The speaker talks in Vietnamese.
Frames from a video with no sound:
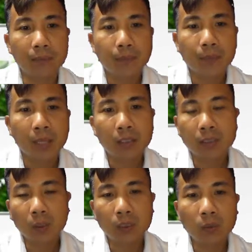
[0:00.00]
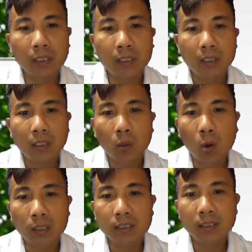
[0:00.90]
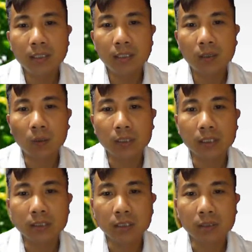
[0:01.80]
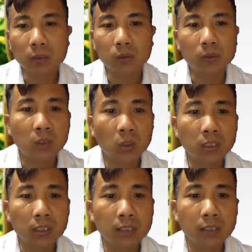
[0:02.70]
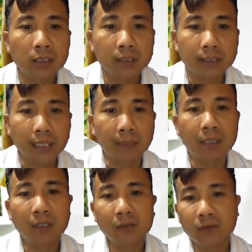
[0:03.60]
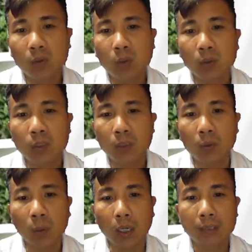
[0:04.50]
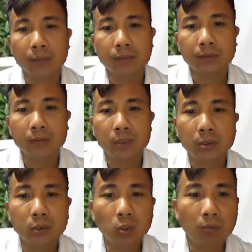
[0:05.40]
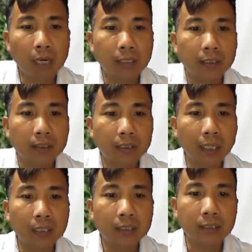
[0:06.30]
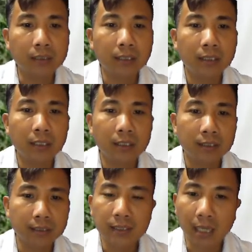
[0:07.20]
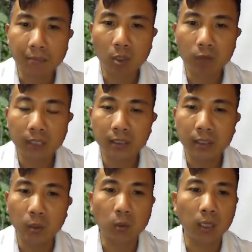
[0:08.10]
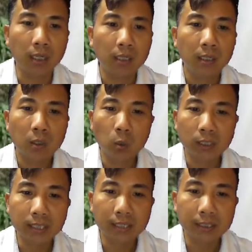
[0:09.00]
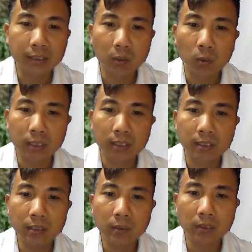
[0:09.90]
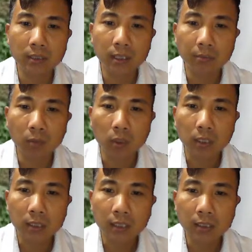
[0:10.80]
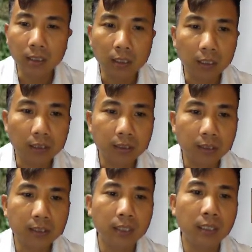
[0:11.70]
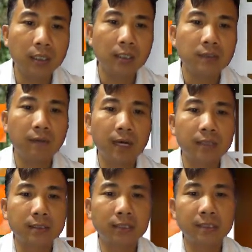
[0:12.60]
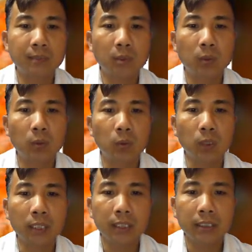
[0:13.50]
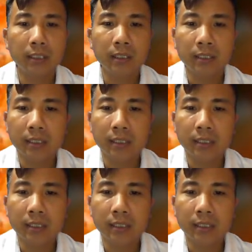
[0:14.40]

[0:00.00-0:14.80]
cân. Trong đông y, hoa thiên lý có thể sử dụng cho thực đơn giảm cân vô cùng hiệu quả, giúp bạn tăng cường chất xơ, giảm béo phì hiệu quả. Ngoài ra thì trong hoa thiên lý có chứa một cái lượng lớn chất xơ và chất diệp lục của cây,